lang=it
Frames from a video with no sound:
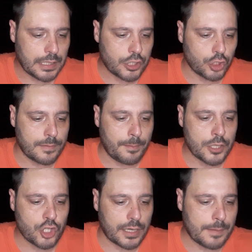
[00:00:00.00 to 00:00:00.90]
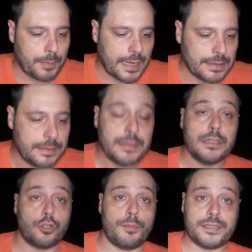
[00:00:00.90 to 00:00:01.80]
e ci dobbiamo mangiare le palle,
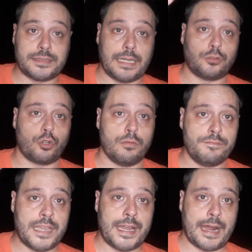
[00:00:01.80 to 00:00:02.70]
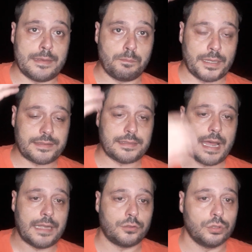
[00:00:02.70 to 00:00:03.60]
come è stato con Vierà in
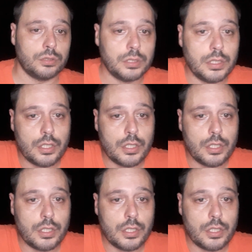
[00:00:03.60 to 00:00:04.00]
passato,